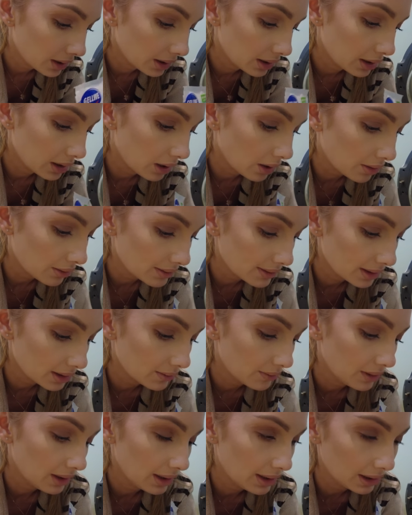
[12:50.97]
e,
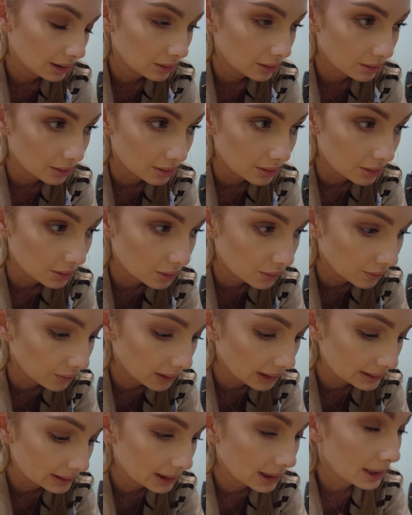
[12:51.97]
ocet wleję do
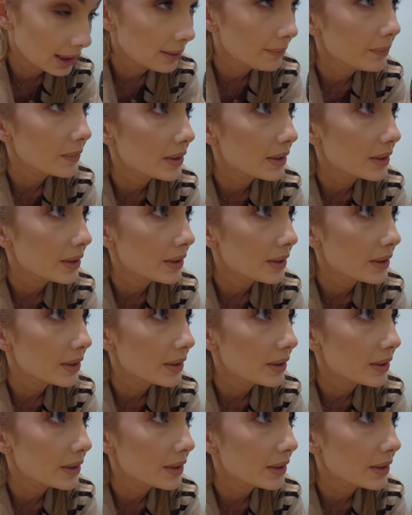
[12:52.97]
szufladki,